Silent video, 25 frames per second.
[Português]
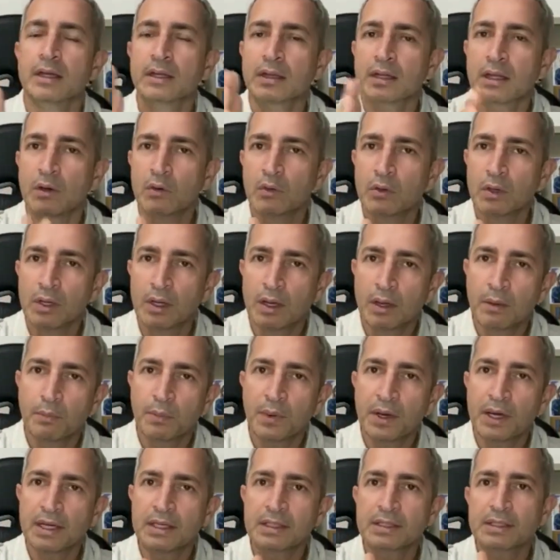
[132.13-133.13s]
Então
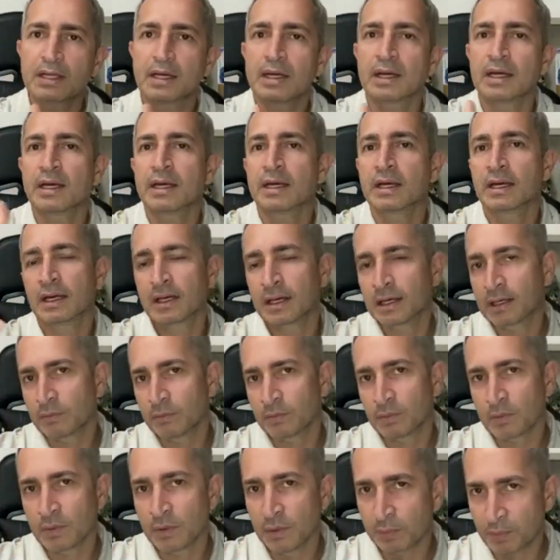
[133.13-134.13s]
peça é,
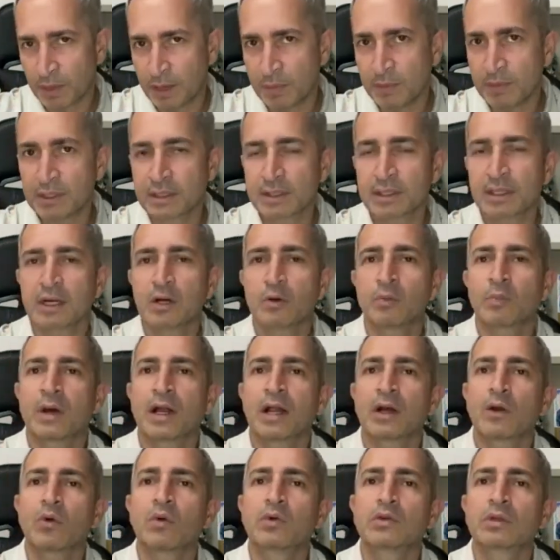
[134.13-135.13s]
permissão
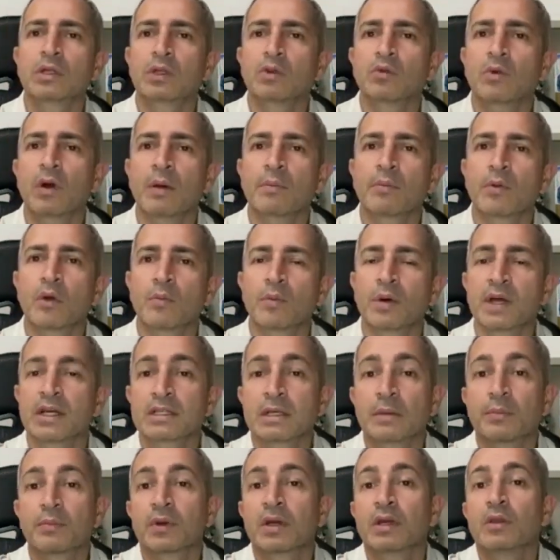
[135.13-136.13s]
para continuar a
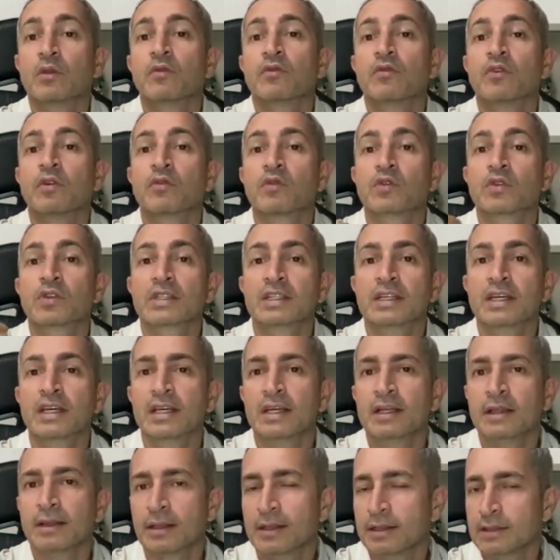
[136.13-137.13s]
promessa, porque não foi você
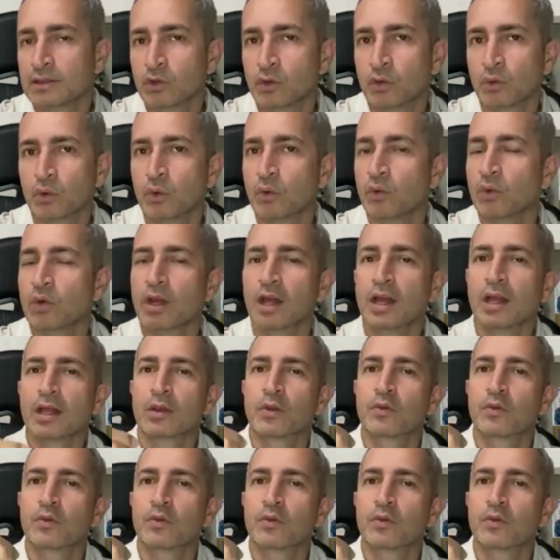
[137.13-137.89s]
que intencionou,